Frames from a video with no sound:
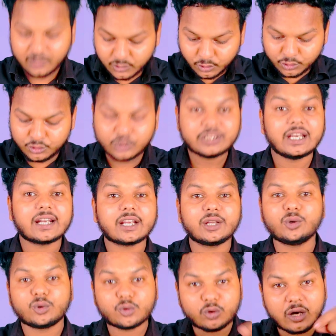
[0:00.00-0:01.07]
दो दो हजार के
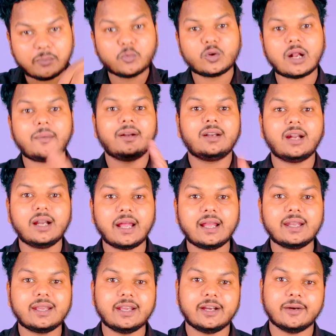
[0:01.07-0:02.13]
नोटों का पूरा बंडल
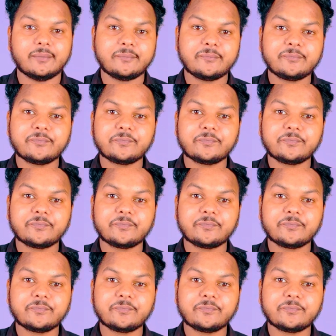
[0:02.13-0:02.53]
डाल गया